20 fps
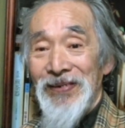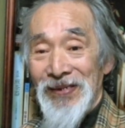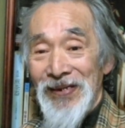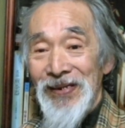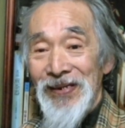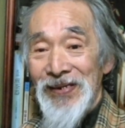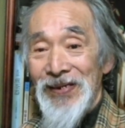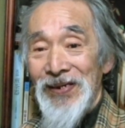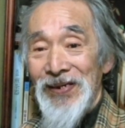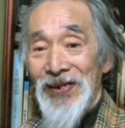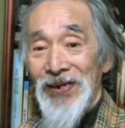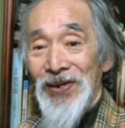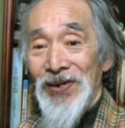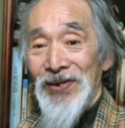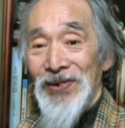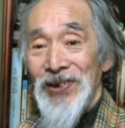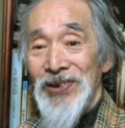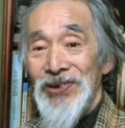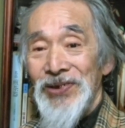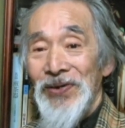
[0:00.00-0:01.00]
ね、
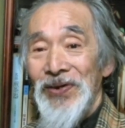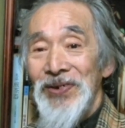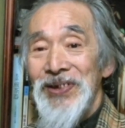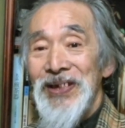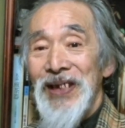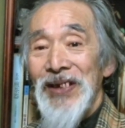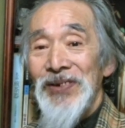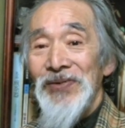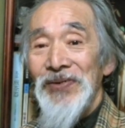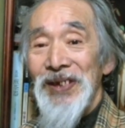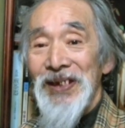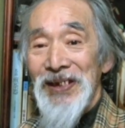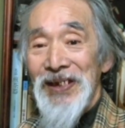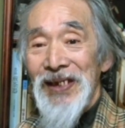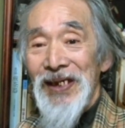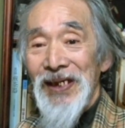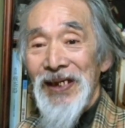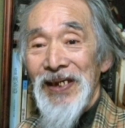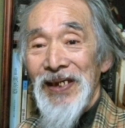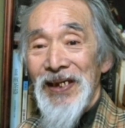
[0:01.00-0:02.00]
そうした時
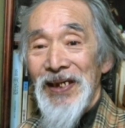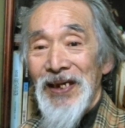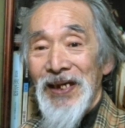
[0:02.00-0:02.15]
に